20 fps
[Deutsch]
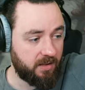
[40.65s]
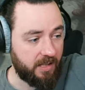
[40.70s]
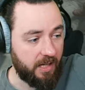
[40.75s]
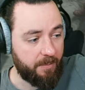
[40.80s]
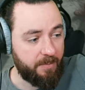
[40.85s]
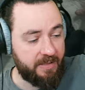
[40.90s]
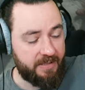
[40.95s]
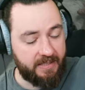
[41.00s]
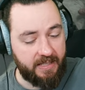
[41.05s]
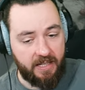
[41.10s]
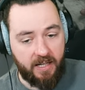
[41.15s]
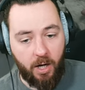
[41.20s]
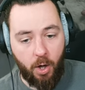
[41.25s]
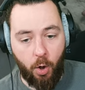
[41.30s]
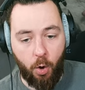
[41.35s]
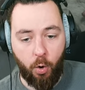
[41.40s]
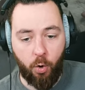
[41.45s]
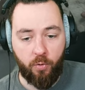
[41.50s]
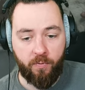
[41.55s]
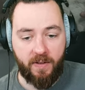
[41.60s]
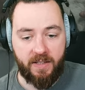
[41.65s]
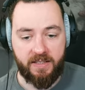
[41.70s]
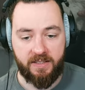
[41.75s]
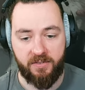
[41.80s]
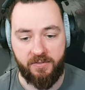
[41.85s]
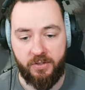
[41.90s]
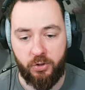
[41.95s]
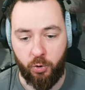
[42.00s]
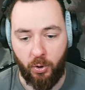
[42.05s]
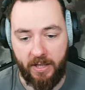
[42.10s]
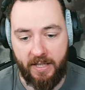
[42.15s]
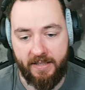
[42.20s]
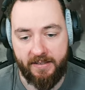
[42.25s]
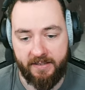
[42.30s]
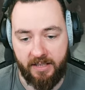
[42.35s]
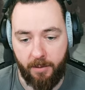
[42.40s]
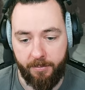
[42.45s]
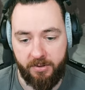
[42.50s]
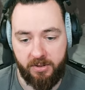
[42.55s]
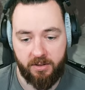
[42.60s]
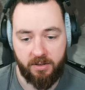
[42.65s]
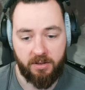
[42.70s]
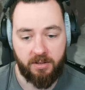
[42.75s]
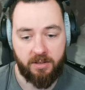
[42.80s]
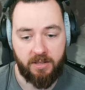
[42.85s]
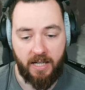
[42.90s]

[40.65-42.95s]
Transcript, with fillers: damit ihr auch was Visuelles habt.